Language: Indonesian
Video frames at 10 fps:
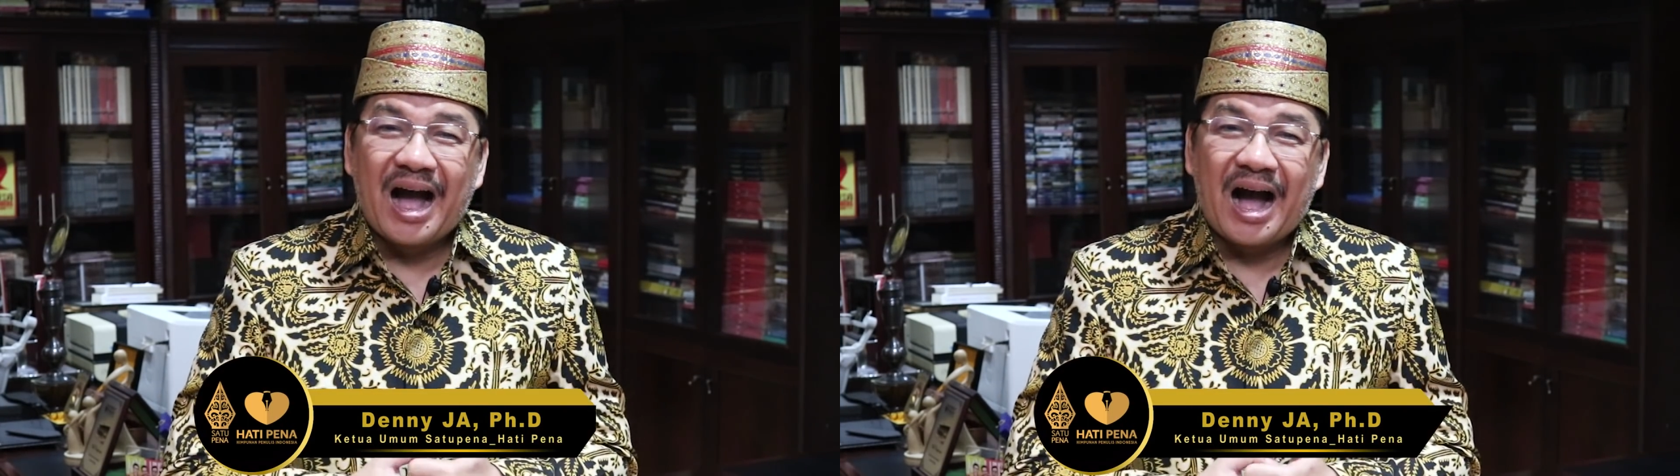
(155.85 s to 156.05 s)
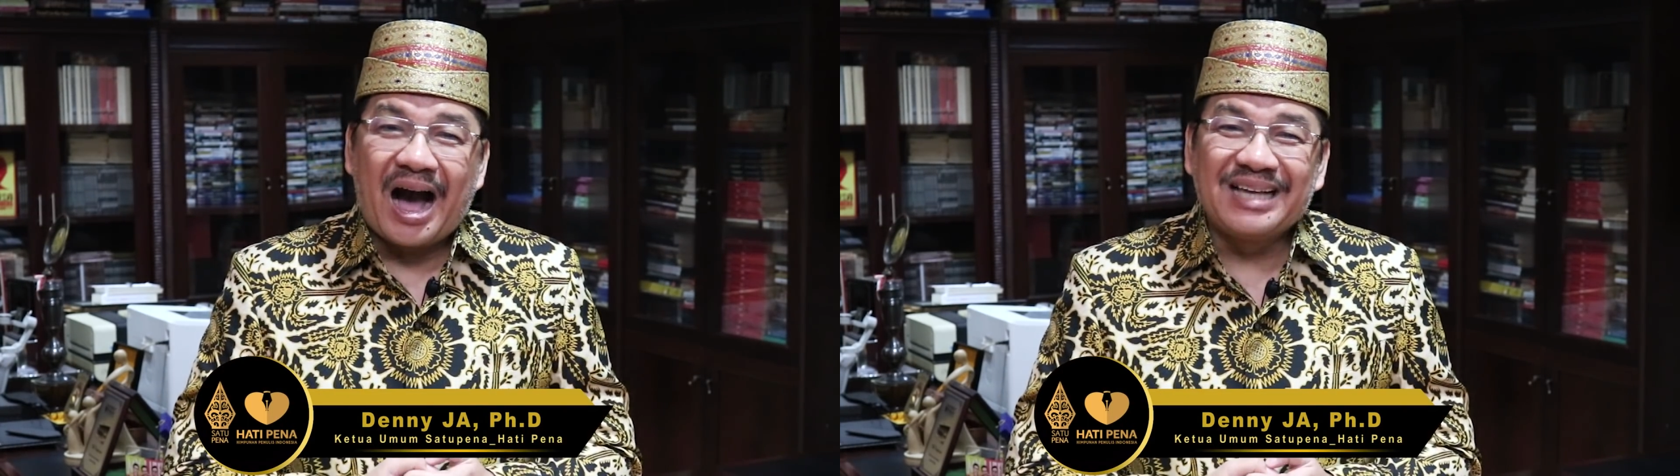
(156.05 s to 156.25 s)

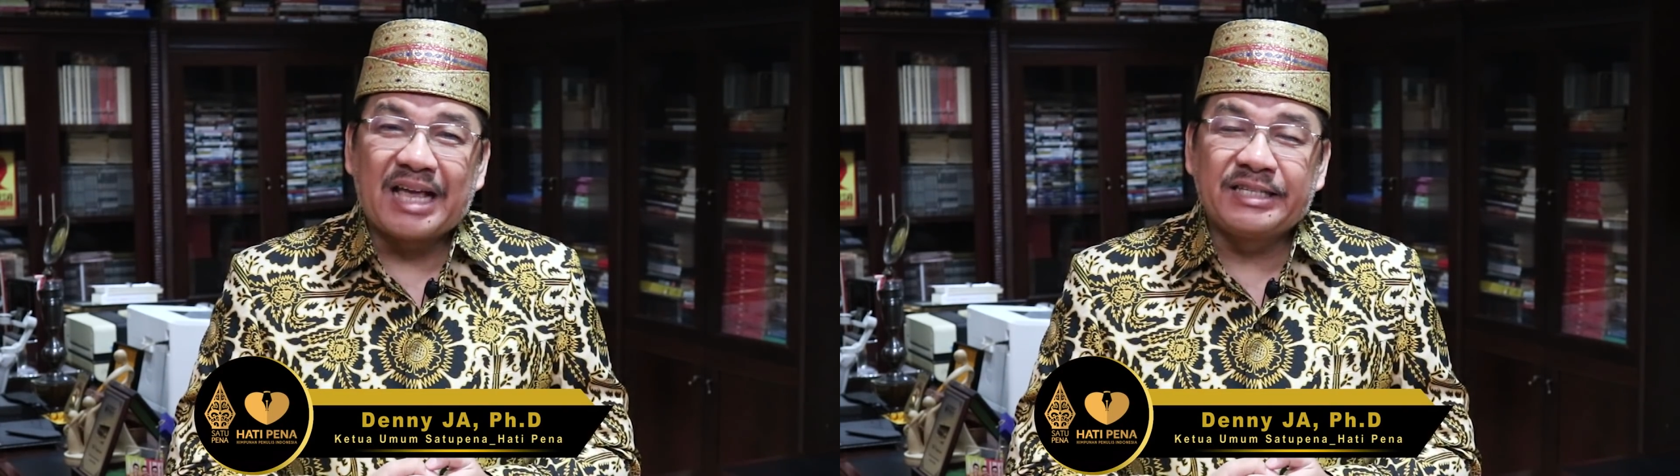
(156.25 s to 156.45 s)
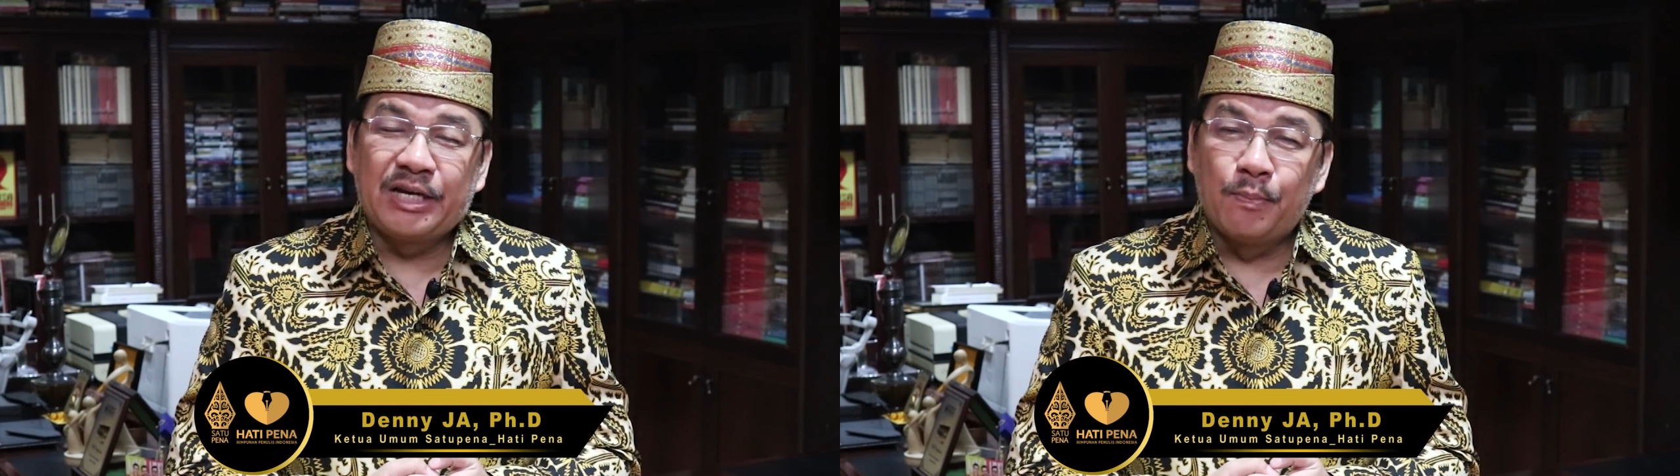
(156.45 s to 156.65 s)
hak
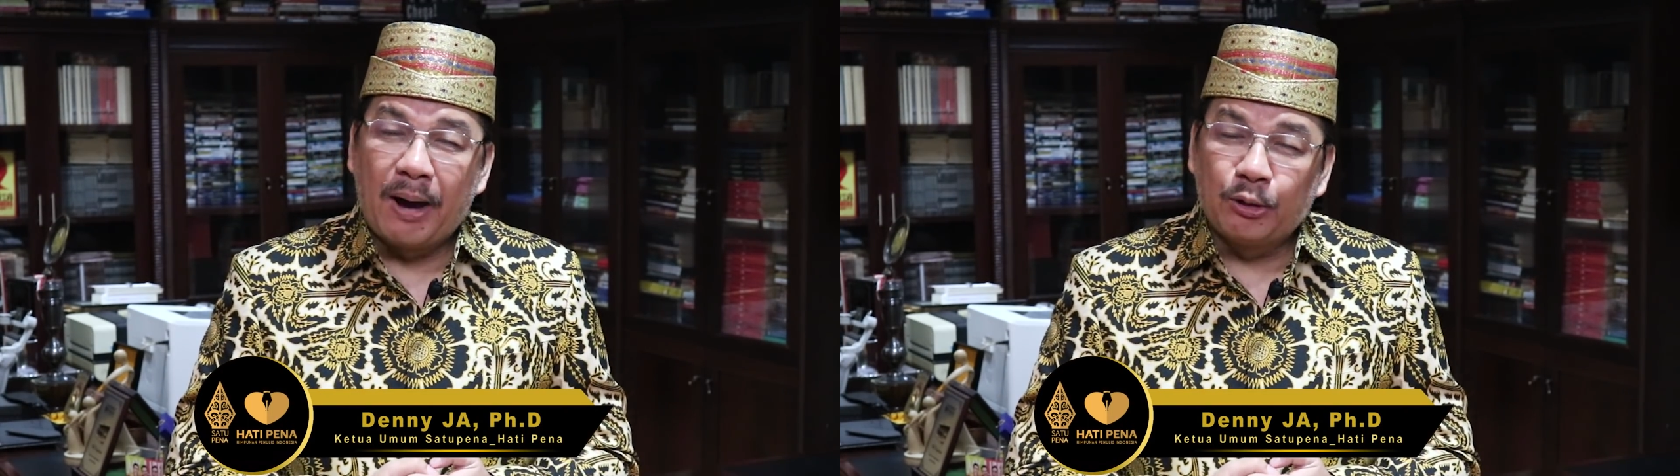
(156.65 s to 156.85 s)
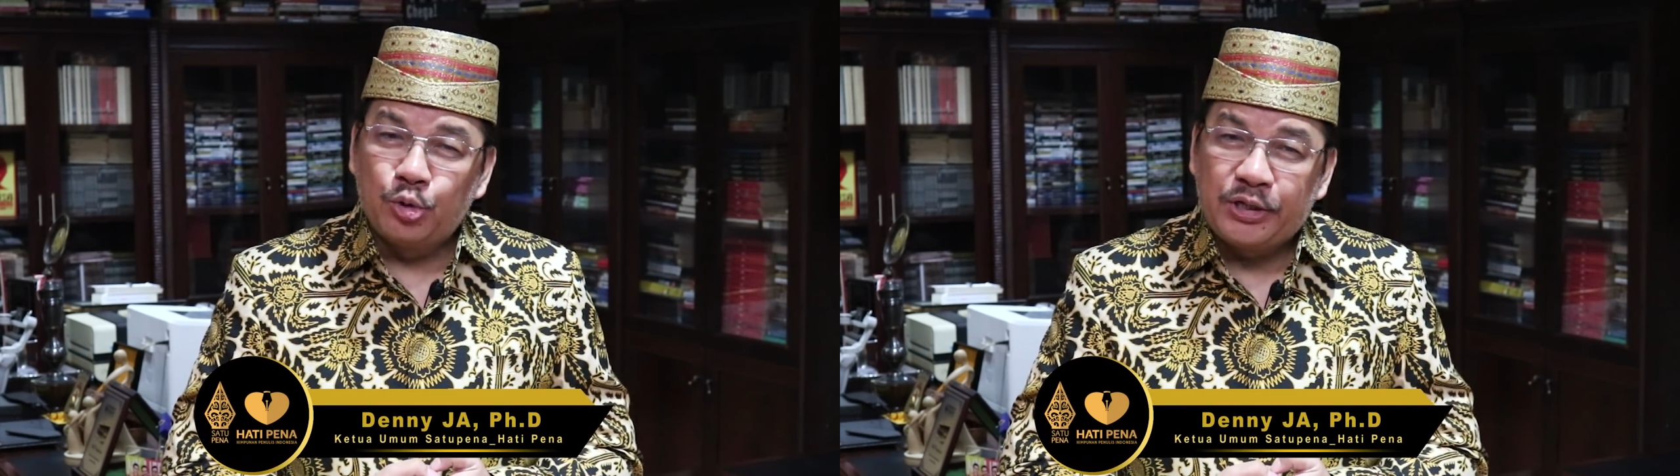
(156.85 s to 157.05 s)
asasi
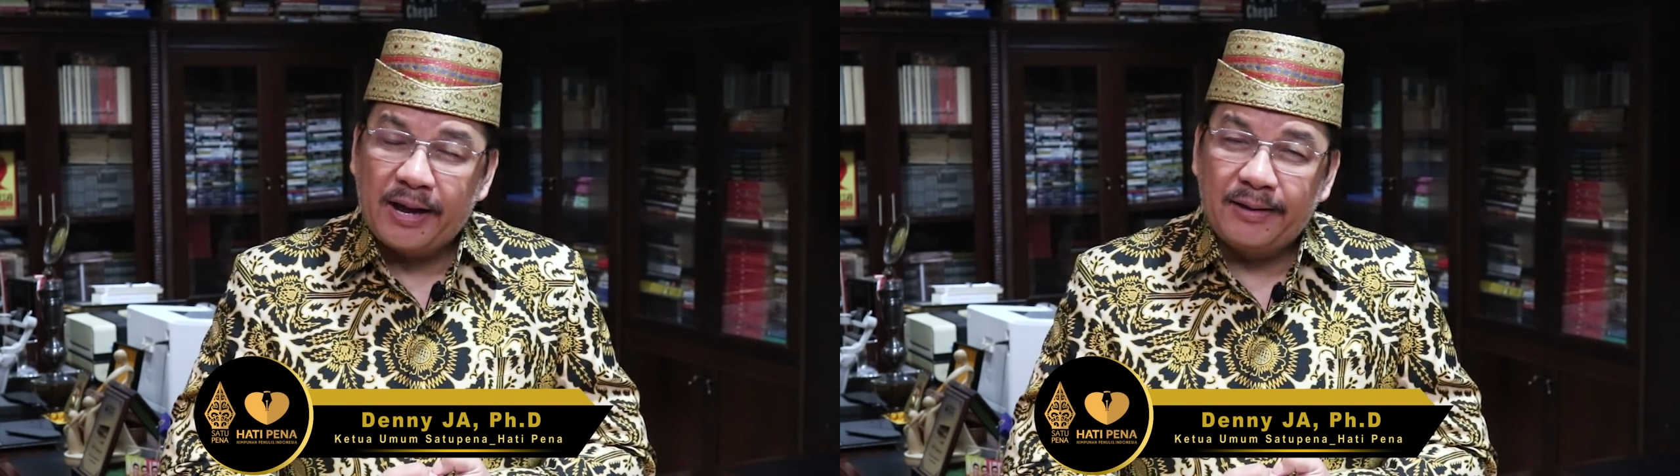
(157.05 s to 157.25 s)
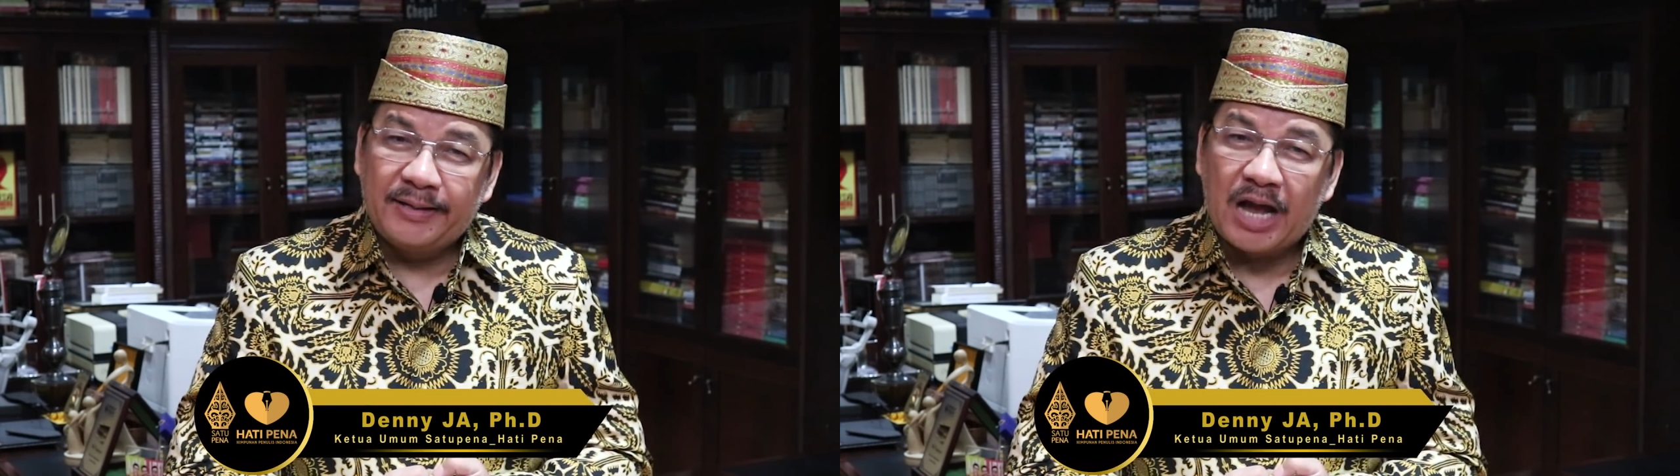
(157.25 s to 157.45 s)
manusia